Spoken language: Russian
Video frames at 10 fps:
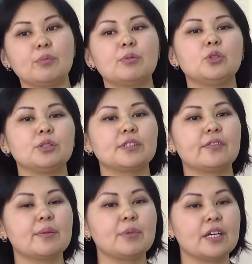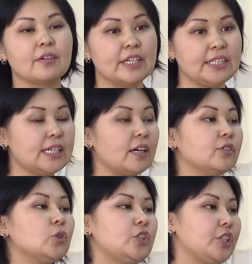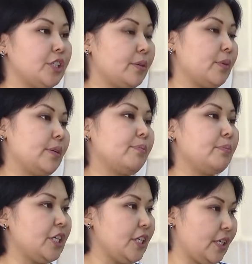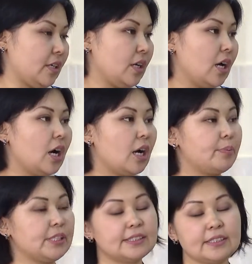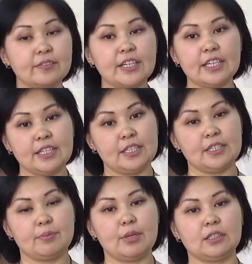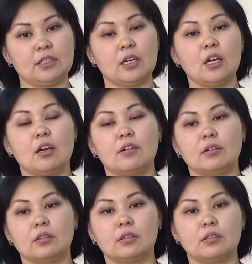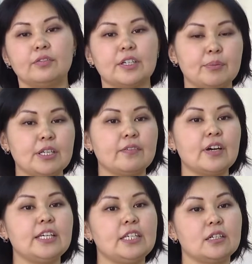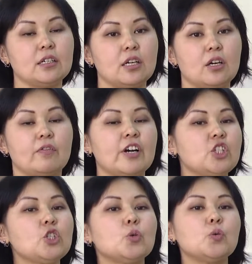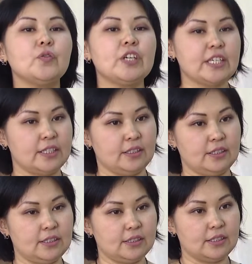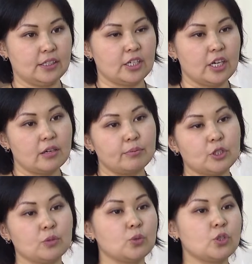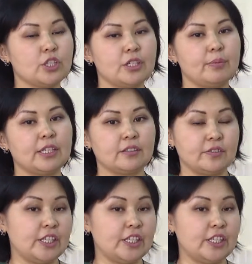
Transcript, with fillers: мы будем с вами говорить о внутреннем мире. О представлении, ребята, э, формирования вашей уверенности, потому что, ребята, в